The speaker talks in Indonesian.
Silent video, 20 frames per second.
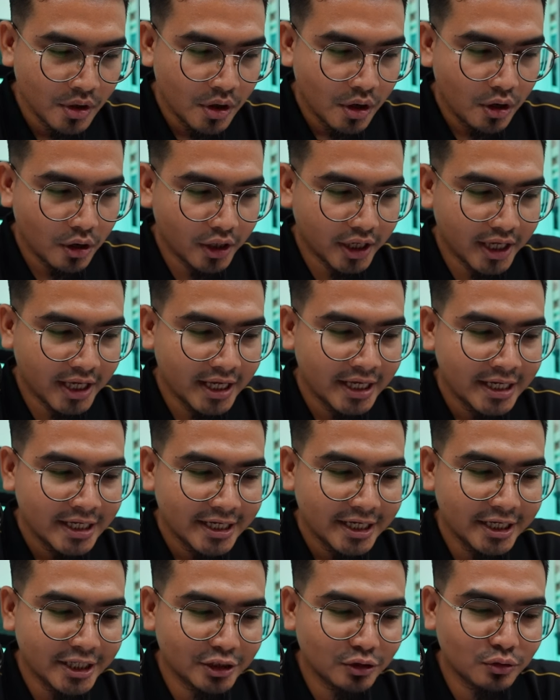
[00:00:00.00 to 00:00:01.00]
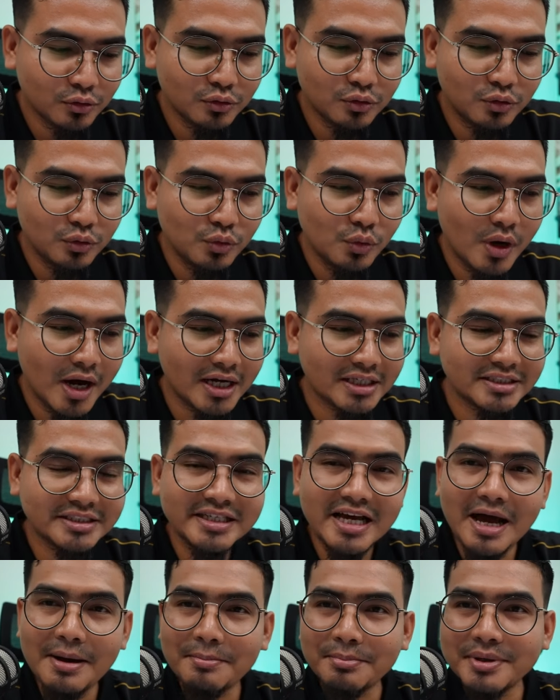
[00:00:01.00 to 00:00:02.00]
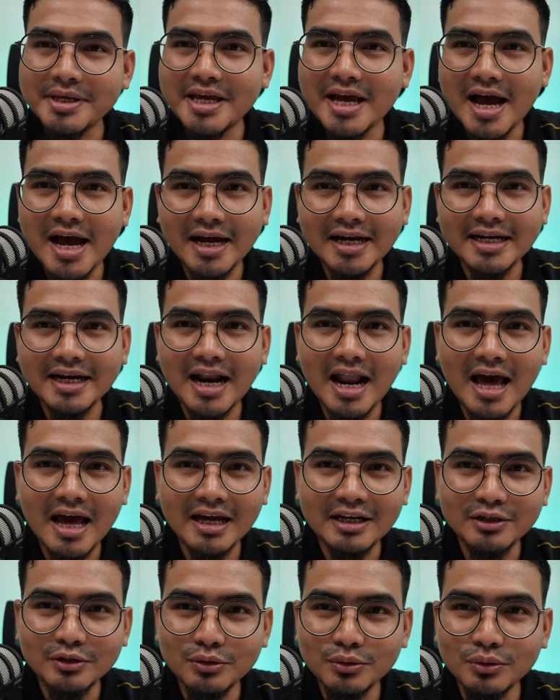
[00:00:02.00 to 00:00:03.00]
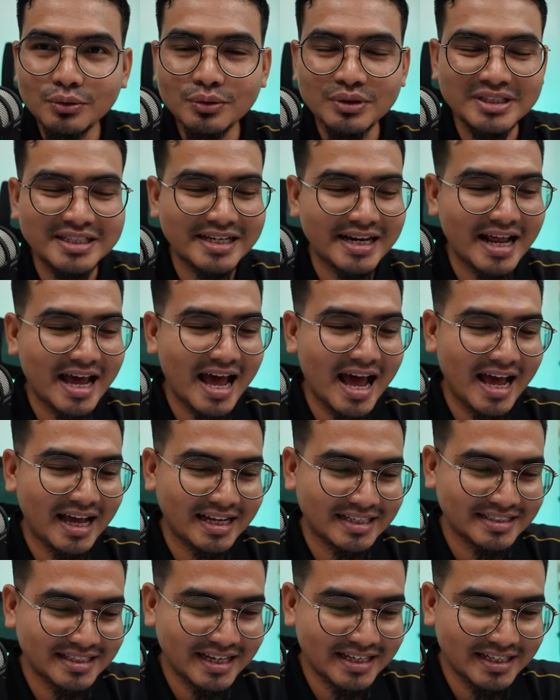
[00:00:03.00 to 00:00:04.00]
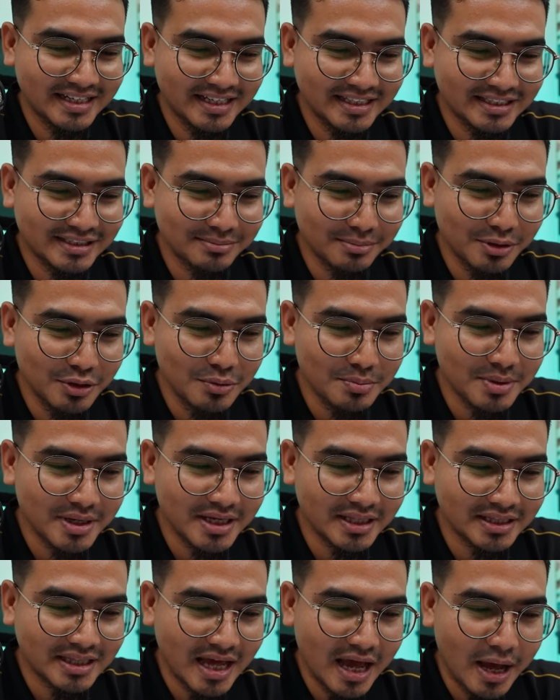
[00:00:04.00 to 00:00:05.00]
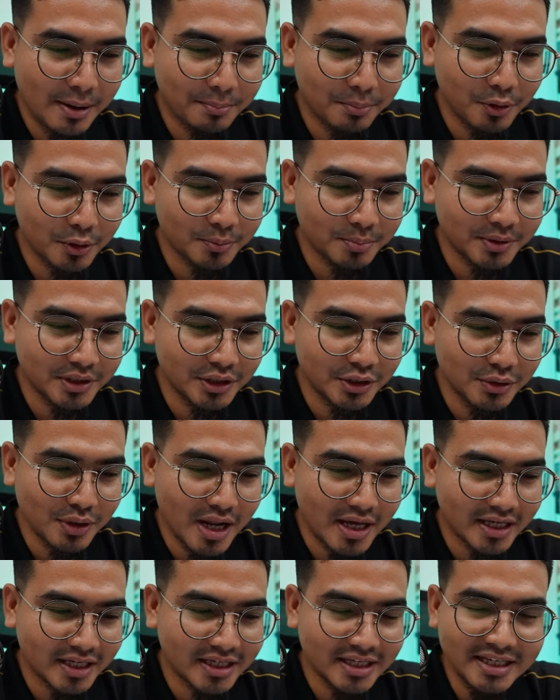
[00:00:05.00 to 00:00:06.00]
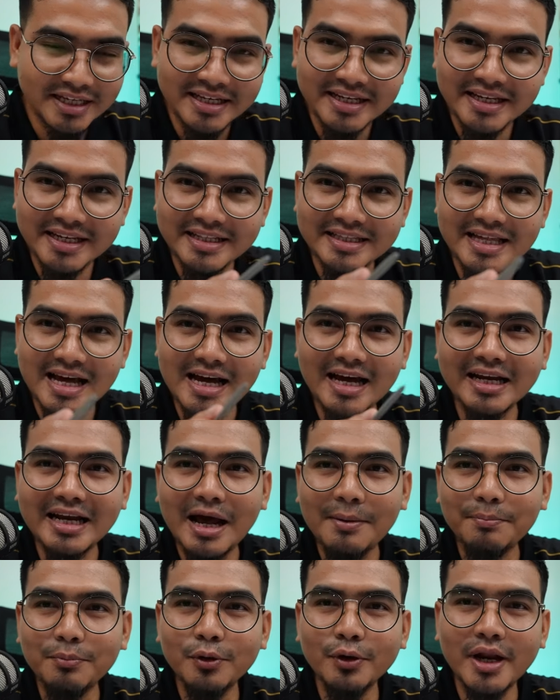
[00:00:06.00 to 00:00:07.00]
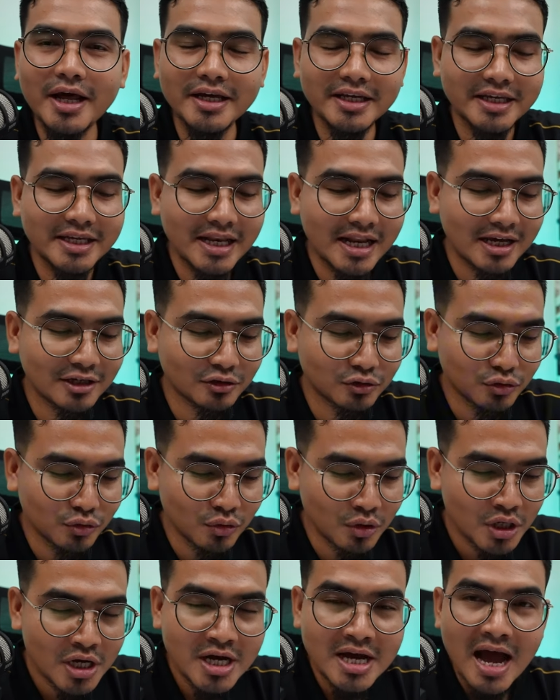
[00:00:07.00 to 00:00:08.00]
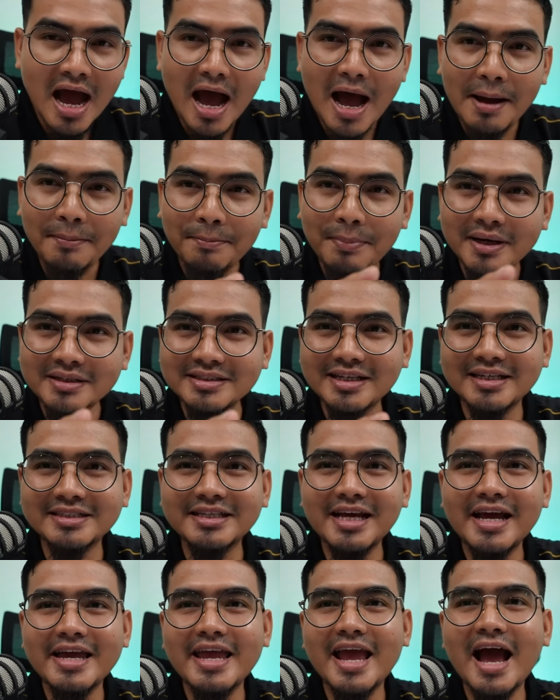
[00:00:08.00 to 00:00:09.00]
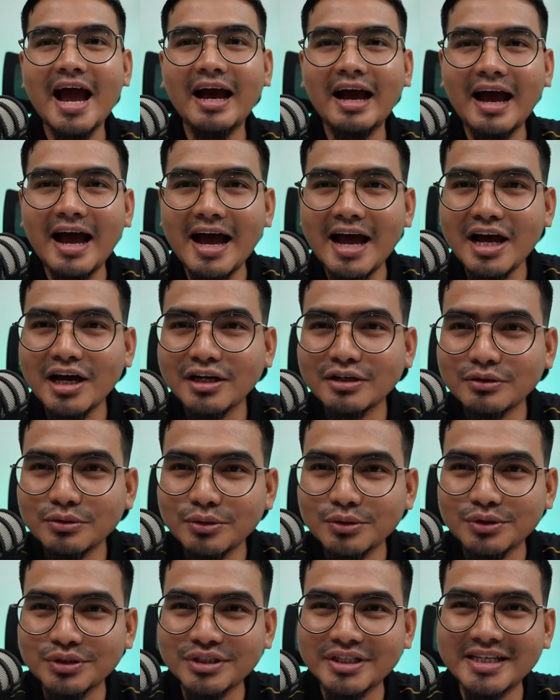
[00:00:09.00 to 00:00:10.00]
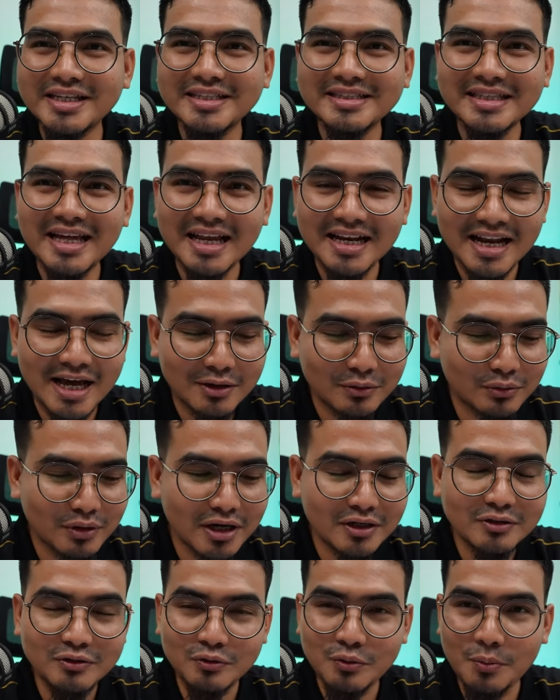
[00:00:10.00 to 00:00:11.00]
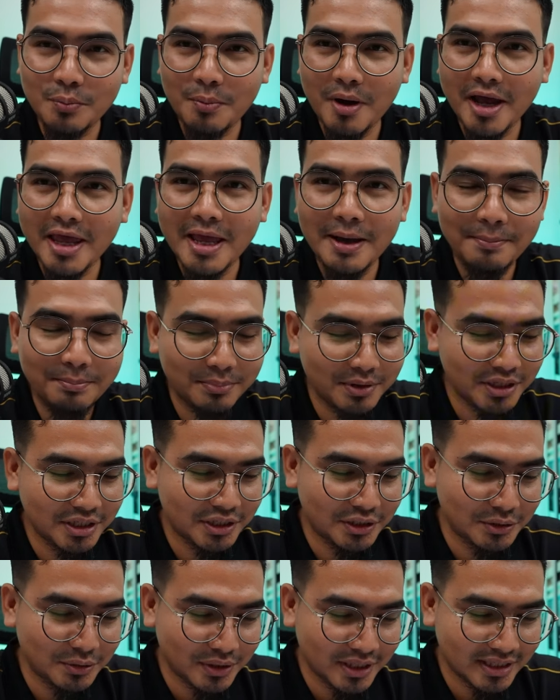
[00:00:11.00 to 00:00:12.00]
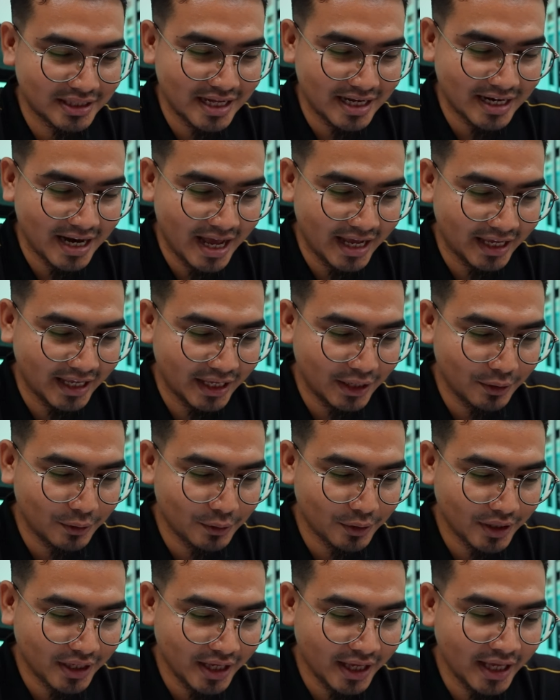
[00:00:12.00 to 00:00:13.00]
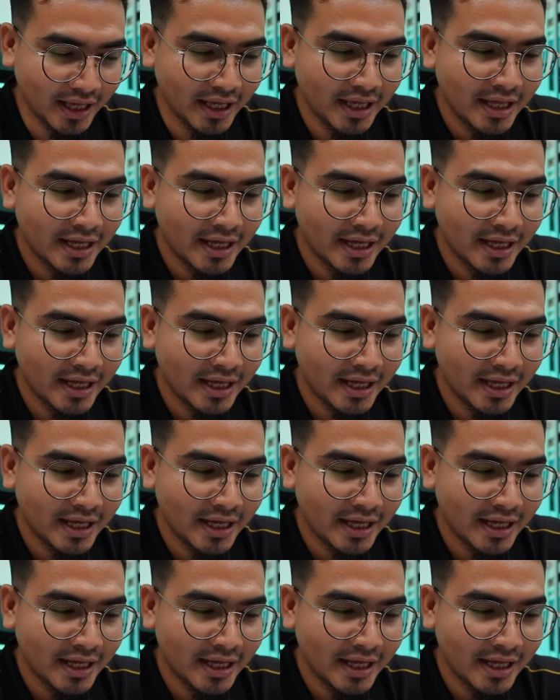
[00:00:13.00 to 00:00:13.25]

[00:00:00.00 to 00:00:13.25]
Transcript: Oke, okay, itu dua jam yang lalu. Nah, jadi sebelum kita upload video lagi, ini kita akan upload lagi langsung apa saja yang harus kita lakukan supaya video kita naik. Oke, okay?